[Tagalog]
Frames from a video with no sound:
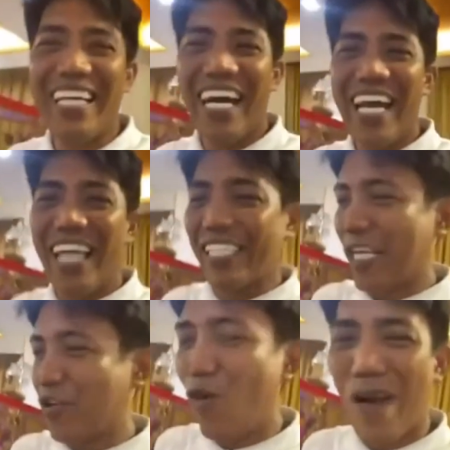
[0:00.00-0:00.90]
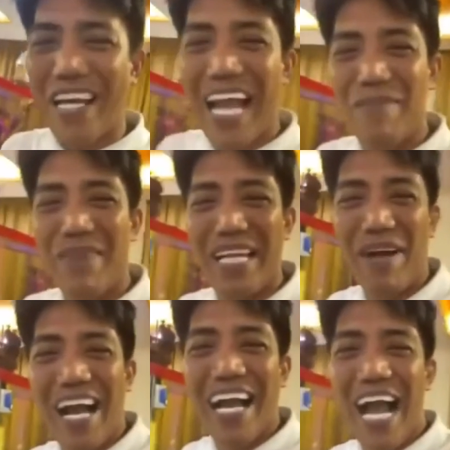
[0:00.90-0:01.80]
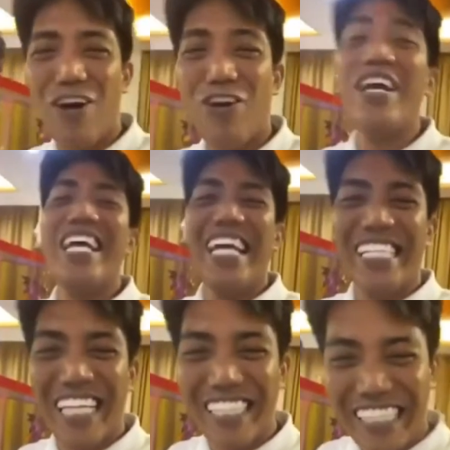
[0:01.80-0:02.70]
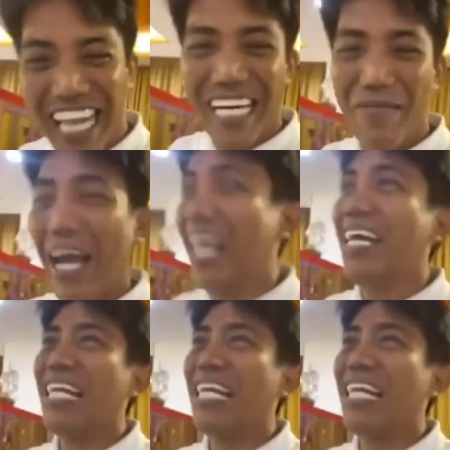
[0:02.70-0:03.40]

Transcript: Ayan, sa sobrang yaman ni Makagago, isang truck na, ah,